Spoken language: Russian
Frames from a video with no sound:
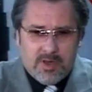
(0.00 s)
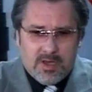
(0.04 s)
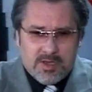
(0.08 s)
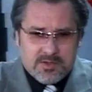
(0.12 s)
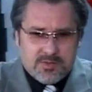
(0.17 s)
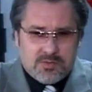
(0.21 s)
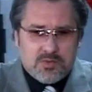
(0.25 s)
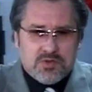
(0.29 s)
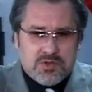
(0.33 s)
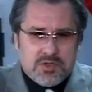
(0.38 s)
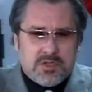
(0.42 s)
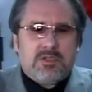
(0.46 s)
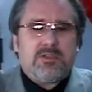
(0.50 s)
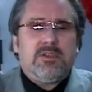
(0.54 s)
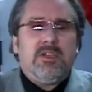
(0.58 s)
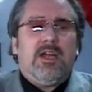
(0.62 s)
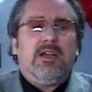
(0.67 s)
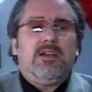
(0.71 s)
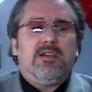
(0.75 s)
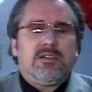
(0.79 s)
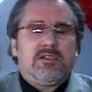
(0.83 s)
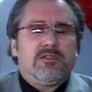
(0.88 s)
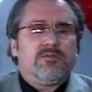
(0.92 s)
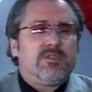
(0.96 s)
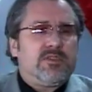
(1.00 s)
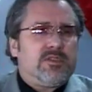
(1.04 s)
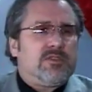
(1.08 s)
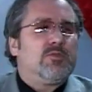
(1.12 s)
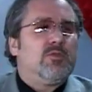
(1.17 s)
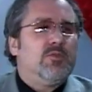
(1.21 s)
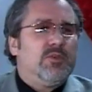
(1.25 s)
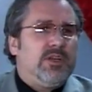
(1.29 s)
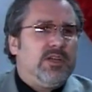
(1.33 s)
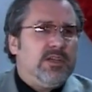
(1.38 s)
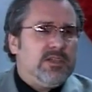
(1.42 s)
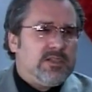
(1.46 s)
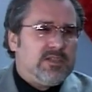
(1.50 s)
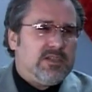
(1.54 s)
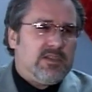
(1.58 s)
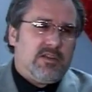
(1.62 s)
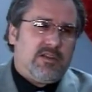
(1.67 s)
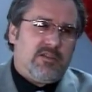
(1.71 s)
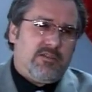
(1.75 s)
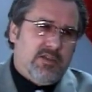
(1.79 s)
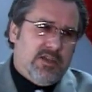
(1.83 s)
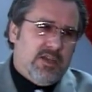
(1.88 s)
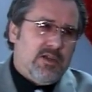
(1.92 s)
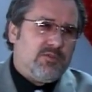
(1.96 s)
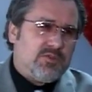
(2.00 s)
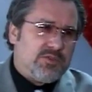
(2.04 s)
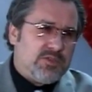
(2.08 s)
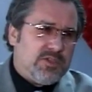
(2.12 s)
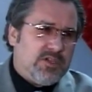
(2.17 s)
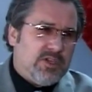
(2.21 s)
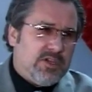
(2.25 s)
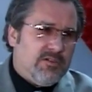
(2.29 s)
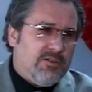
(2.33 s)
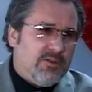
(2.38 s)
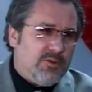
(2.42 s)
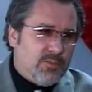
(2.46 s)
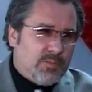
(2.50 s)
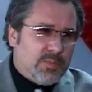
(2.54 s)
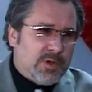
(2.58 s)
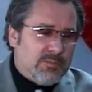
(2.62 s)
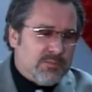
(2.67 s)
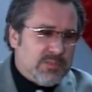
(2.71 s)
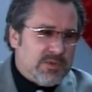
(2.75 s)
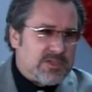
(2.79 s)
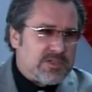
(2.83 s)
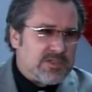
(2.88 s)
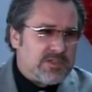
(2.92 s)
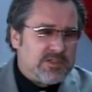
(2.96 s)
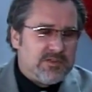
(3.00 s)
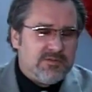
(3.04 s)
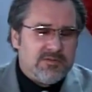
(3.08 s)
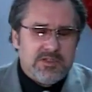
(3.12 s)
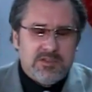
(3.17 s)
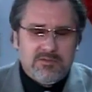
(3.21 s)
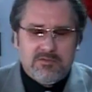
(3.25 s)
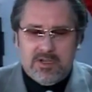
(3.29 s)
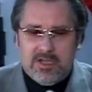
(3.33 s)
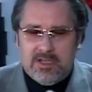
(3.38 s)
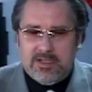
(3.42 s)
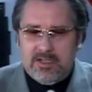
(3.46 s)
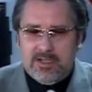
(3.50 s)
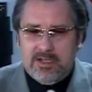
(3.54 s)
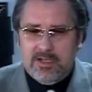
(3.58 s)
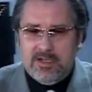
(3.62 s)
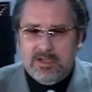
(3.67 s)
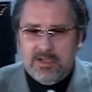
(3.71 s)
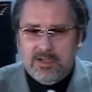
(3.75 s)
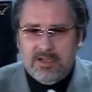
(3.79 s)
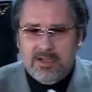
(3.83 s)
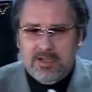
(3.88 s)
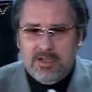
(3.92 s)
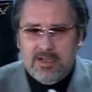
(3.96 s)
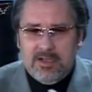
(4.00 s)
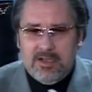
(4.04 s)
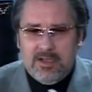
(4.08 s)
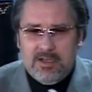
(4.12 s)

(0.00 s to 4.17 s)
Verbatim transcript: осуществлялись в истории церкви, я уже не говорю прописанные в Евангелии. Угу.